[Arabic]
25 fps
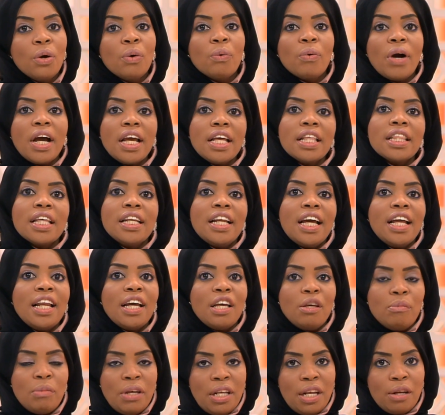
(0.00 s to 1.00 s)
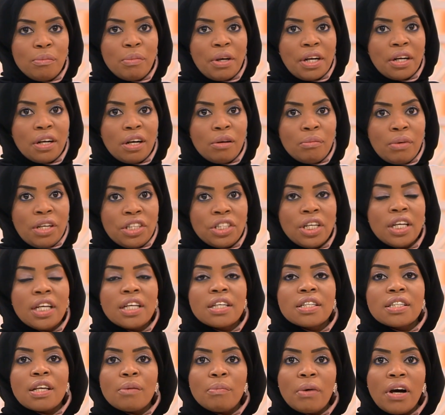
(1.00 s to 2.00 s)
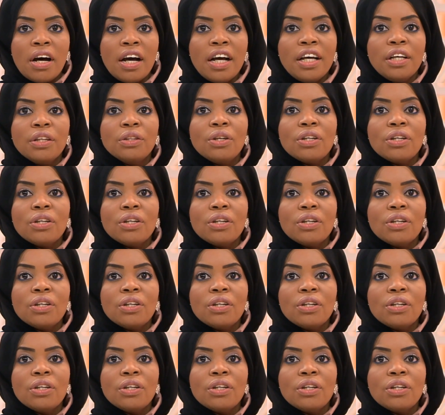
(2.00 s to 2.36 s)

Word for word: وايضا على ايميل البرنامج صباح